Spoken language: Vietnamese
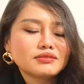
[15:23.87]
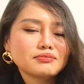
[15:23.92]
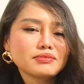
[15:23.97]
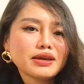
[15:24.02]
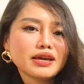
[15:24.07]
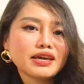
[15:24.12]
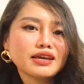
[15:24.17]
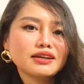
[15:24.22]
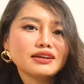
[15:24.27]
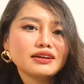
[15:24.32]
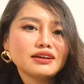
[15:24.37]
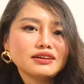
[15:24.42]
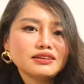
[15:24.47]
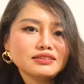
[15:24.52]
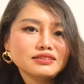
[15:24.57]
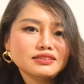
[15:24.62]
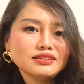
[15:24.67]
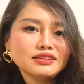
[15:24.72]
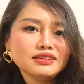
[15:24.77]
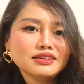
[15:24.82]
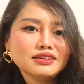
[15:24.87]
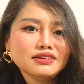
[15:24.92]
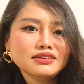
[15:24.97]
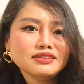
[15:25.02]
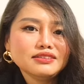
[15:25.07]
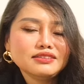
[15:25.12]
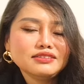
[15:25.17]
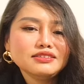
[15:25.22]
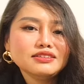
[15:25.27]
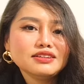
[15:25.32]
Mèn ơi
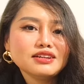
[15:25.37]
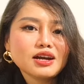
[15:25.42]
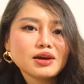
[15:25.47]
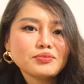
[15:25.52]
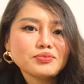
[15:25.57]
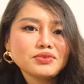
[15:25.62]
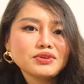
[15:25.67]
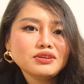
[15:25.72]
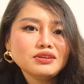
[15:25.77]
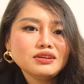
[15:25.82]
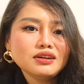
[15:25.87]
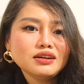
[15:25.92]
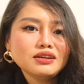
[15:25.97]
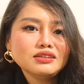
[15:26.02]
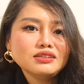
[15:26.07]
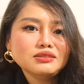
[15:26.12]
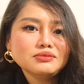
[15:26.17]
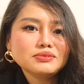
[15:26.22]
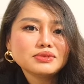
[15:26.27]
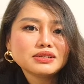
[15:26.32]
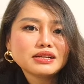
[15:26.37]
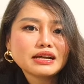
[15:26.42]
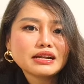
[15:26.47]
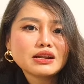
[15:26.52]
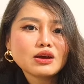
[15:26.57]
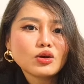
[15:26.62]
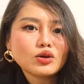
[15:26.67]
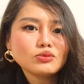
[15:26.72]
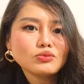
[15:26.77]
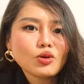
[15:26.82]
Chưa nộp chứng cứ mà đã
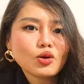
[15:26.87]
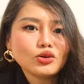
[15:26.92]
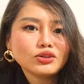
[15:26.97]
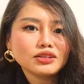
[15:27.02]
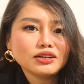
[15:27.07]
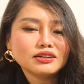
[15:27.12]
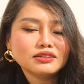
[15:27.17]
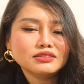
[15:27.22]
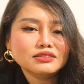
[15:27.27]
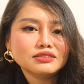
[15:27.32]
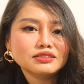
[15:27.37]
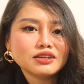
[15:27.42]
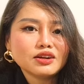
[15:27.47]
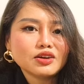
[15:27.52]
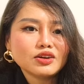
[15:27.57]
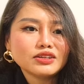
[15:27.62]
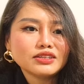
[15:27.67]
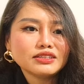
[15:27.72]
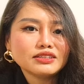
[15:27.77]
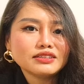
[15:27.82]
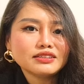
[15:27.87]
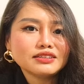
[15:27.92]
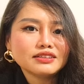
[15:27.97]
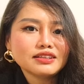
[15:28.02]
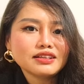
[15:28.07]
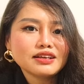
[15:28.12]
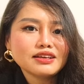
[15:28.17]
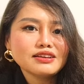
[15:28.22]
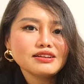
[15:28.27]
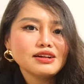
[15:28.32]
đòi bồi thường rồi
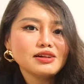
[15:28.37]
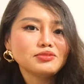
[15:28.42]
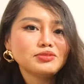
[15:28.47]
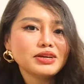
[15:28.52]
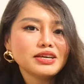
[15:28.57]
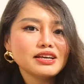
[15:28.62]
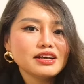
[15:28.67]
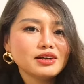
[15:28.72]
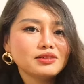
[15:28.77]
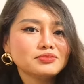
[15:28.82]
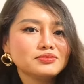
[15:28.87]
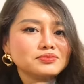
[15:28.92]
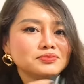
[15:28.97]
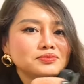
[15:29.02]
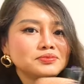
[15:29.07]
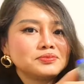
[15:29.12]
Thấy không, thấy không